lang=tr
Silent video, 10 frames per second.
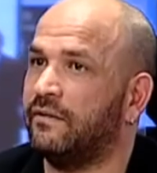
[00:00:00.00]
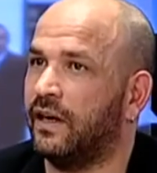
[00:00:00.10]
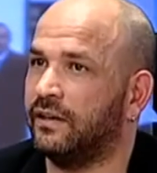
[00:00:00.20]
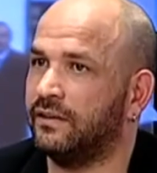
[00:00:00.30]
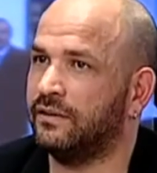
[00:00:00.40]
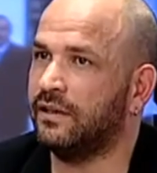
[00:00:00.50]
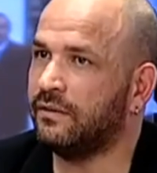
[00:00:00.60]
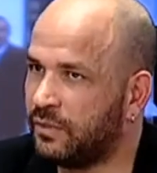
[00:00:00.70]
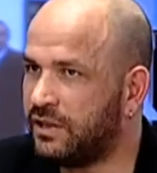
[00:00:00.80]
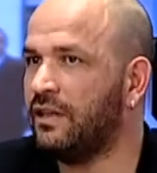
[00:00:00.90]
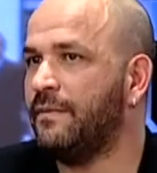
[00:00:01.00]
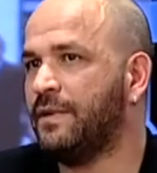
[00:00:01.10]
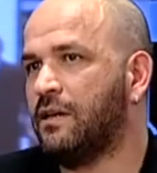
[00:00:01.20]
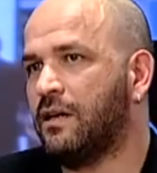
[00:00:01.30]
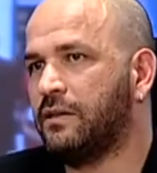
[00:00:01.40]
vardır. Bizde de
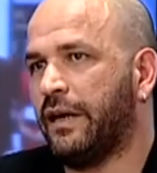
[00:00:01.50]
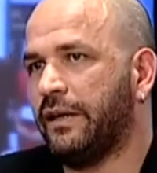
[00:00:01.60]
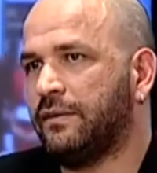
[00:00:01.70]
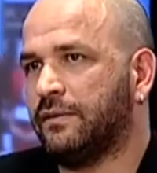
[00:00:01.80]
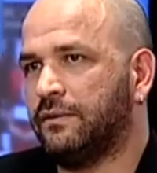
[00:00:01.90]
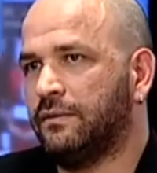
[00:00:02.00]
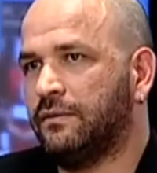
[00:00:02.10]
mesela askerliktir.